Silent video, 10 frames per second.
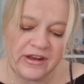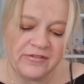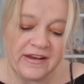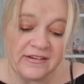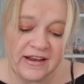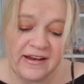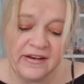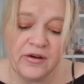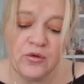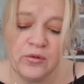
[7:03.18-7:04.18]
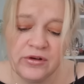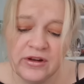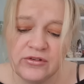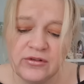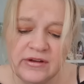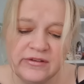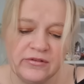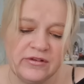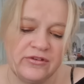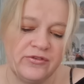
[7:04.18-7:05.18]
Adventskalender und natürlich,
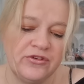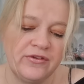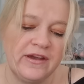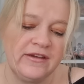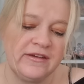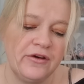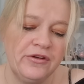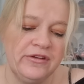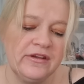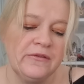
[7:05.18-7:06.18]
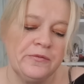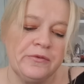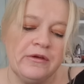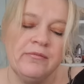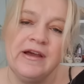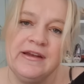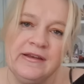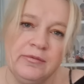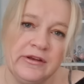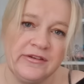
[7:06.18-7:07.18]
und das verschweige ich auch nicht, mein
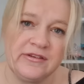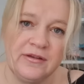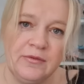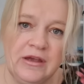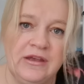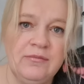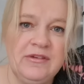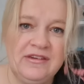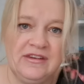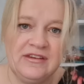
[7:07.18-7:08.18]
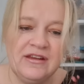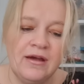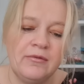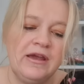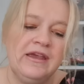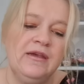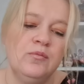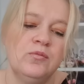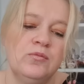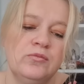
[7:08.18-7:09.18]
Lieblingsthema eben Disney, aber
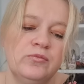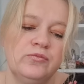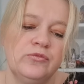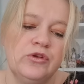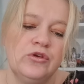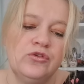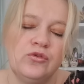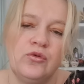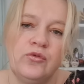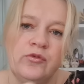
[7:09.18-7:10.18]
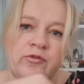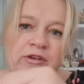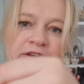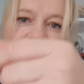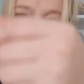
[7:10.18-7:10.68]
eben so wie ich